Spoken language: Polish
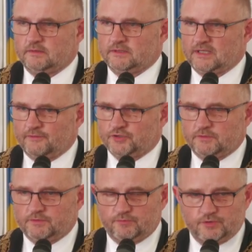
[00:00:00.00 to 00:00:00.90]
zawsze
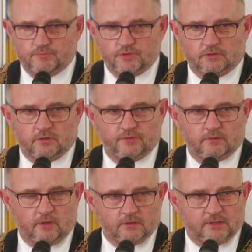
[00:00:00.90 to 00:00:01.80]
powinniśmy być gotowi
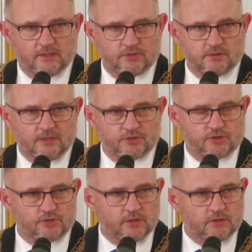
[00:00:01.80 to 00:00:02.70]
ją oddać na
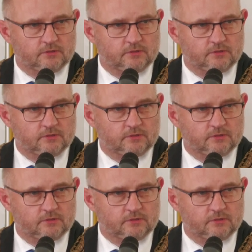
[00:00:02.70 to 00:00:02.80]
rzecz tych,